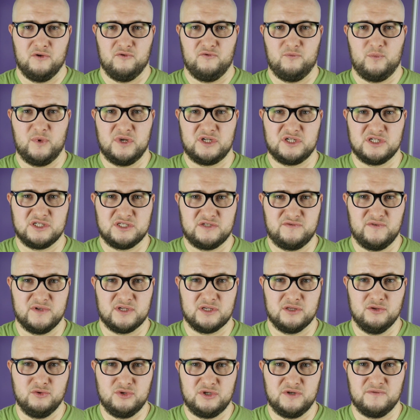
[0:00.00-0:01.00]
В большинстве
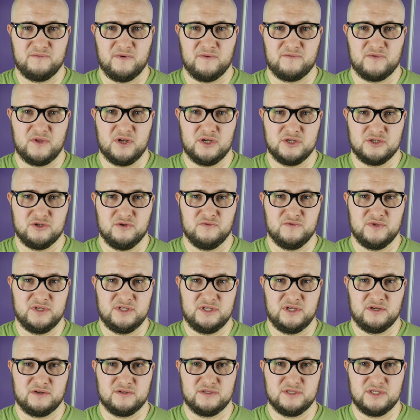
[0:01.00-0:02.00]
случаев авторизованный
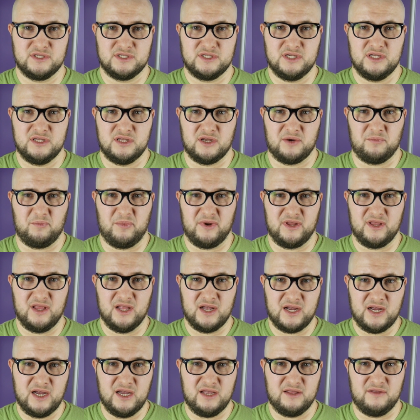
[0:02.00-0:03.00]
сервисный центр
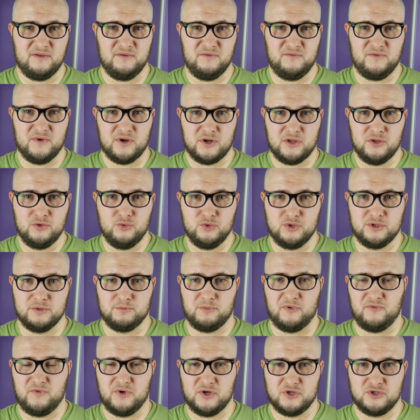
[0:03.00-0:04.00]
предлагает вернуть
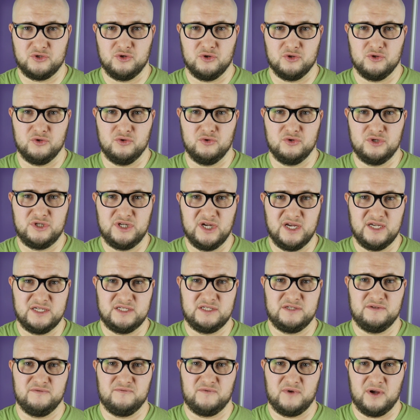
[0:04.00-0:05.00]
поврежденную
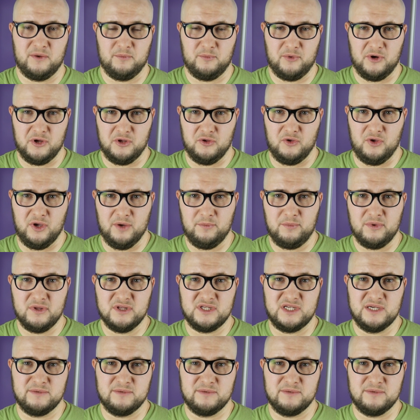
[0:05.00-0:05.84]
часть в компанию Apple,